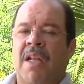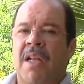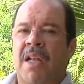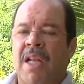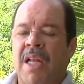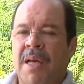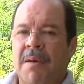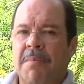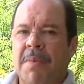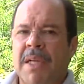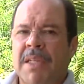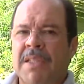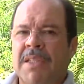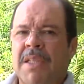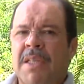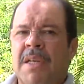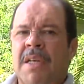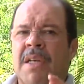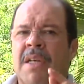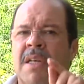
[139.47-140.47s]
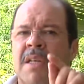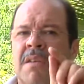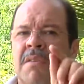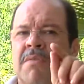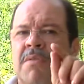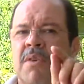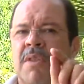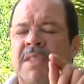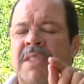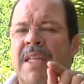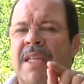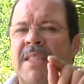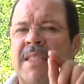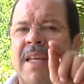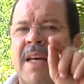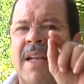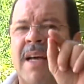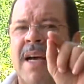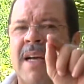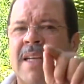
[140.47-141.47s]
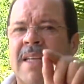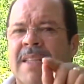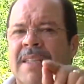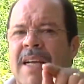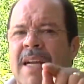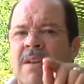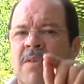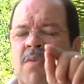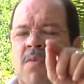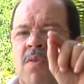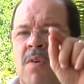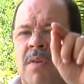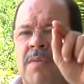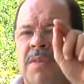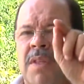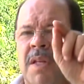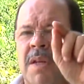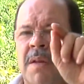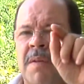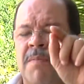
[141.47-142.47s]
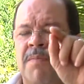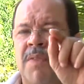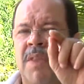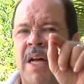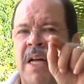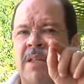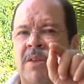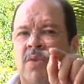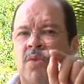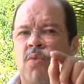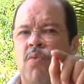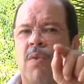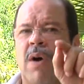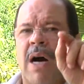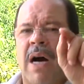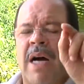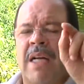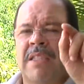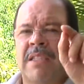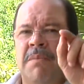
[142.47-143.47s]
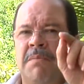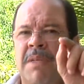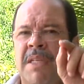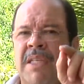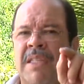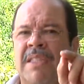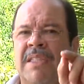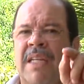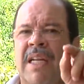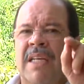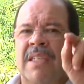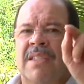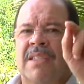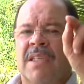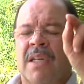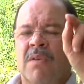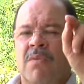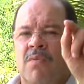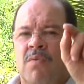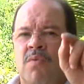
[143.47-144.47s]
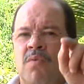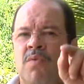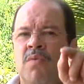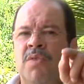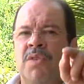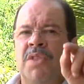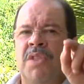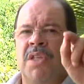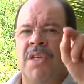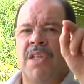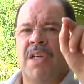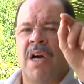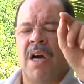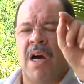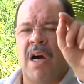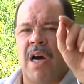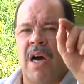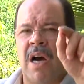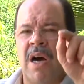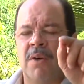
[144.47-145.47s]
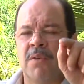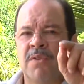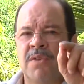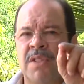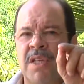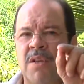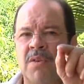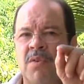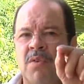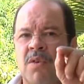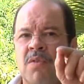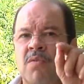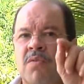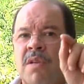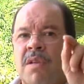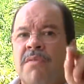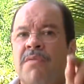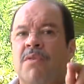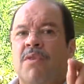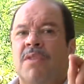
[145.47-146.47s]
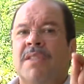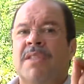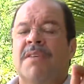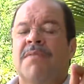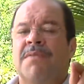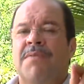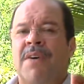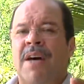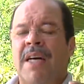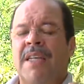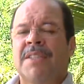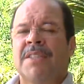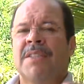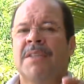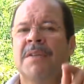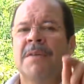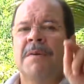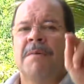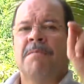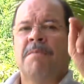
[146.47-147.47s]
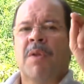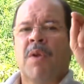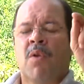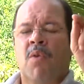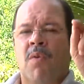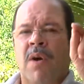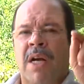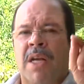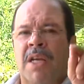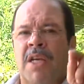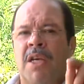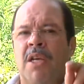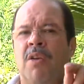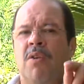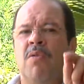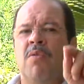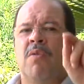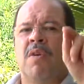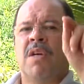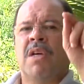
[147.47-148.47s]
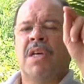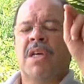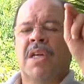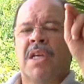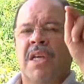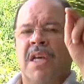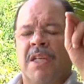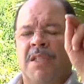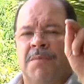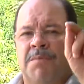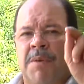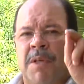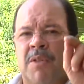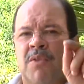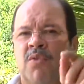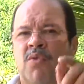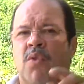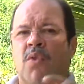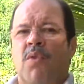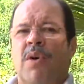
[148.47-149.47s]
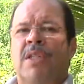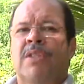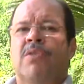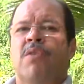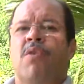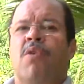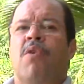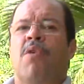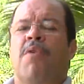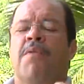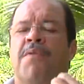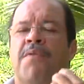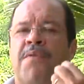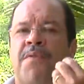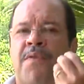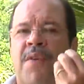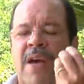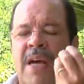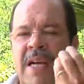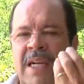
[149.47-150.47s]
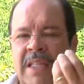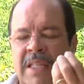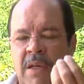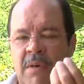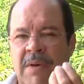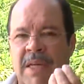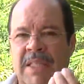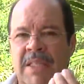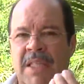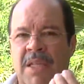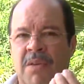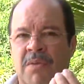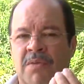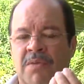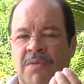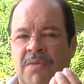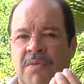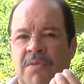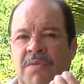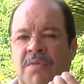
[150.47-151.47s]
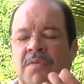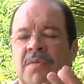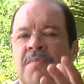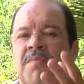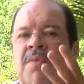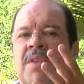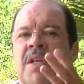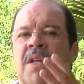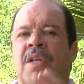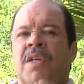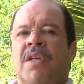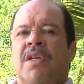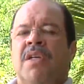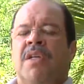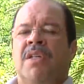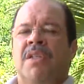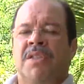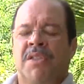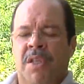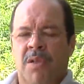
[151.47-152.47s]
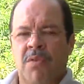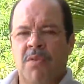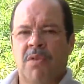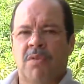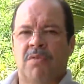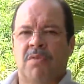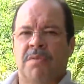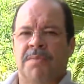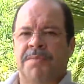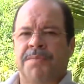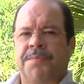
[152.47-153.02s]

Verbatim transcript: lembra-te que você terá que dar conta da tua administração um dia ao Senhor. O que você faz com aquilo que as pessoas ofertam a Deus. Segundo,